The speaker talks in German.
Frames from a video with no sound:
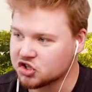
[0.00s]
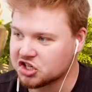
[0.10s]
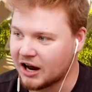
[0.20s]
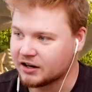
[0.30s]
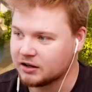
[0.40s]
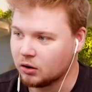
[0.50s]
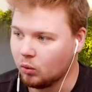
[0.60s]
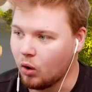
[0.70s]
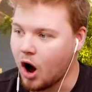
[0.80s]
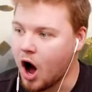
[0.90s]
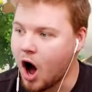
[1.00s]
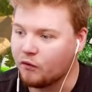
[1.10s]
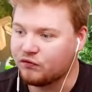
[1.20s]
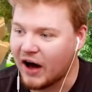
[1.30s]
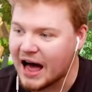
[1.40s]
so eine starke...
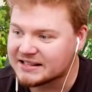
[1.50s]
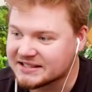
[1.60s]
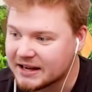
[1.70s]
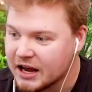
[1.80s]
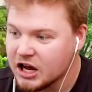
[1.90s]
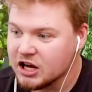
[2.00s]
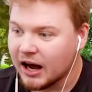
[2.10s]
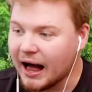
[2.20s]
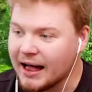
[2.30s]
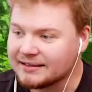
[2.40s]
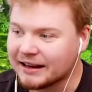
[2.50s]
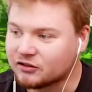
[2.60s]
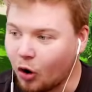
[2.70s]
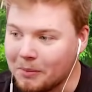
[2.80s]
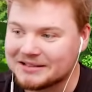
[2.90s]
Wow, was?
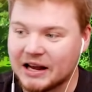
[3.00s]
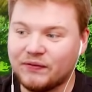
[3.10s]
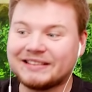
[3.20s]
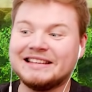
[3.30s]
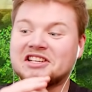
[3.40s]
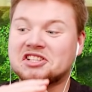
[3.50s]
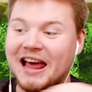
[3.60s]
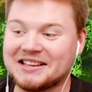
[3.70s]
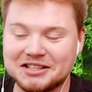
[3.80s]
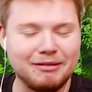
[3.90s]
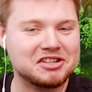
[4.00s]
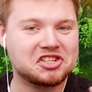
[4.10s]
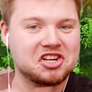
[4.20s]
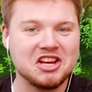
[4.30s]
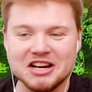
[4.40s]
Alter, Thomas einfach die stärkste
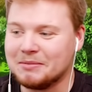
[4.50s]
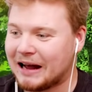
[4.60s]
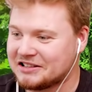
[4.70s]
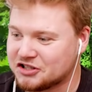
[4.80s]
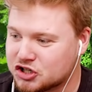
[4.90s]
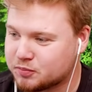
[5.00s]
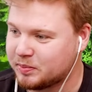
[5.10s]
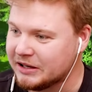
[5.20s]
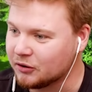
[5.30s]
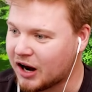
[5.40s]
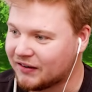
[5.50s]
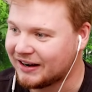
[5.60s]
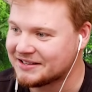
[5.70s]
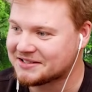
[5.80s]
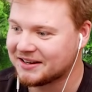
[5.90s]
Maschine im ganzen Spiel, oder
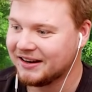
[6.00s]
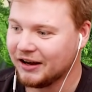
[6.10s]
was?